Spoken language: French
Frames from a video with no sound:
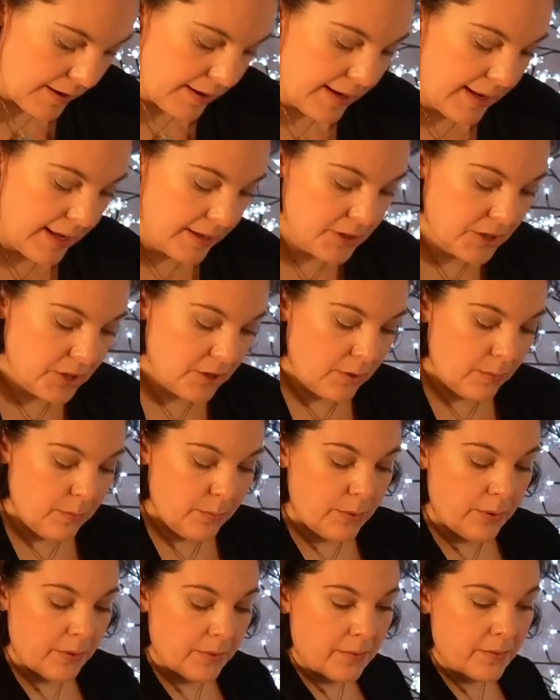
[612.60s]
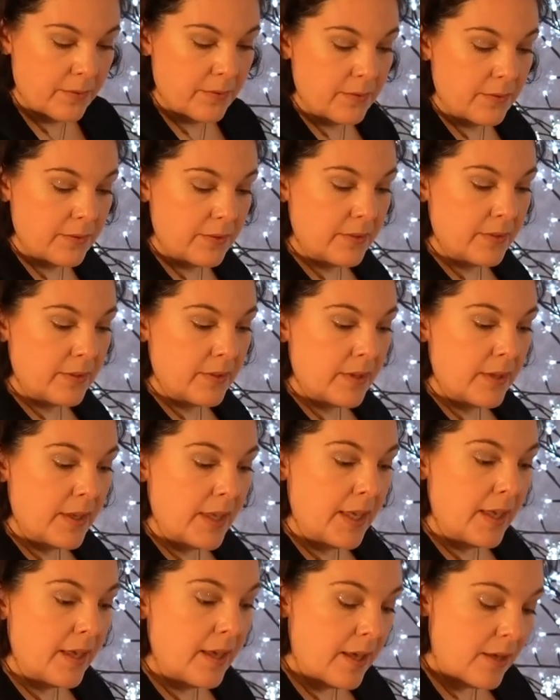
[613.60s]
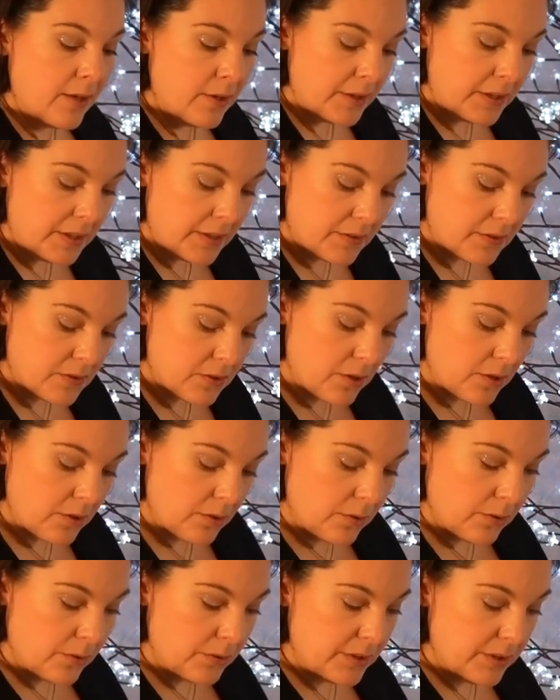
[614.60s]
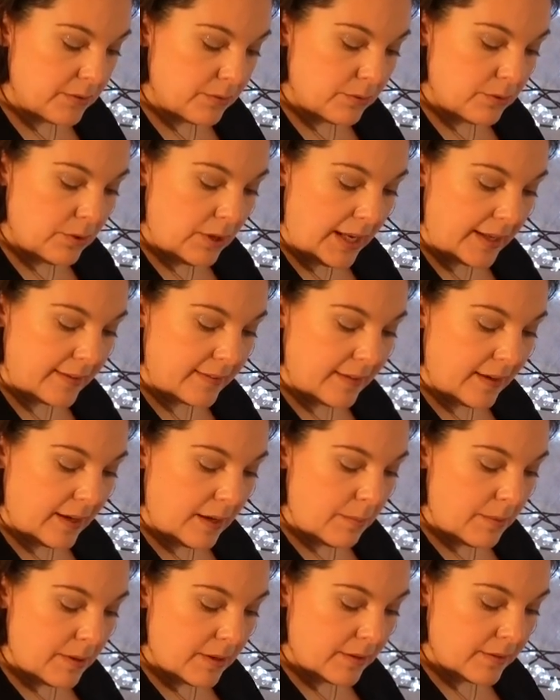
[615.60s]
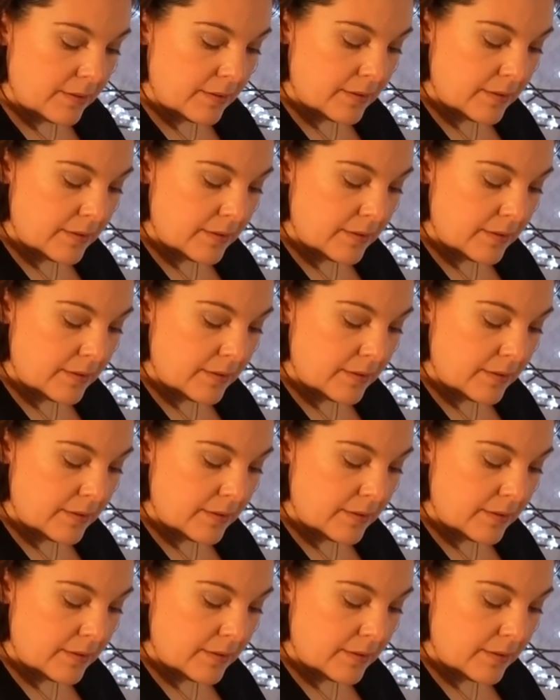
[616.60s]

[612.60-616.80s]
la jambe qui sort au niveau de la table.